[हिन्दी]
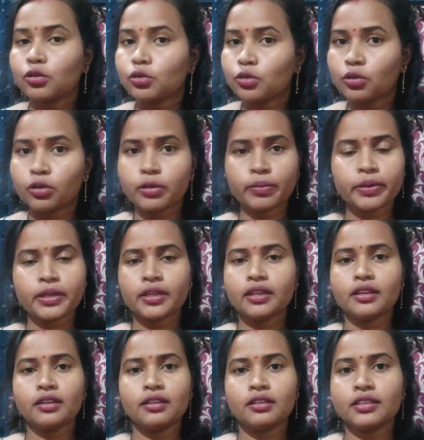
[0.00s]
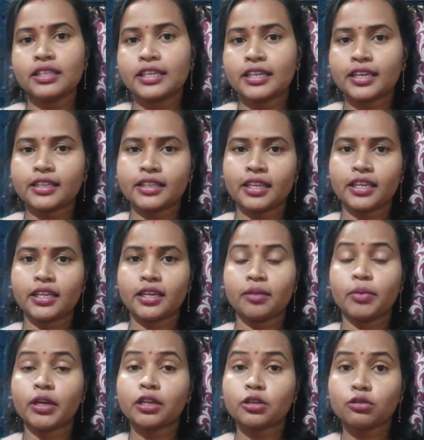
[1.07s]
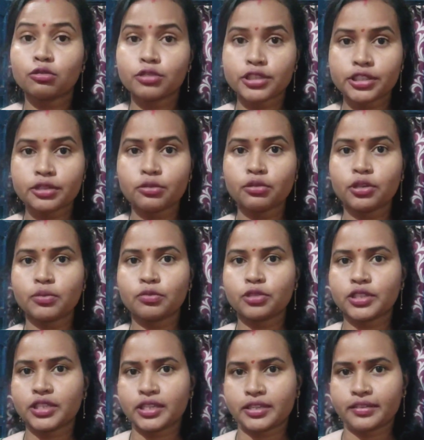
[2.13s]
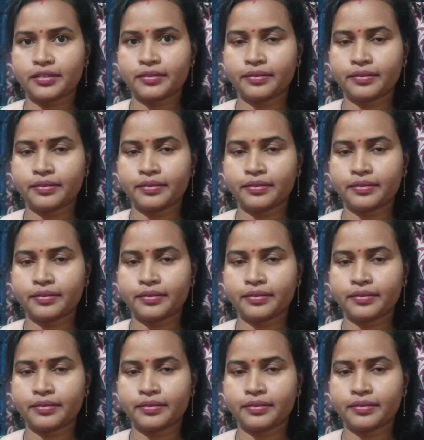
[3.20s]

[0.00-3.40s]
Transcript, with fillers: कोई भी दिक्कत नहीं है बल्कि खुशी हुई मुझे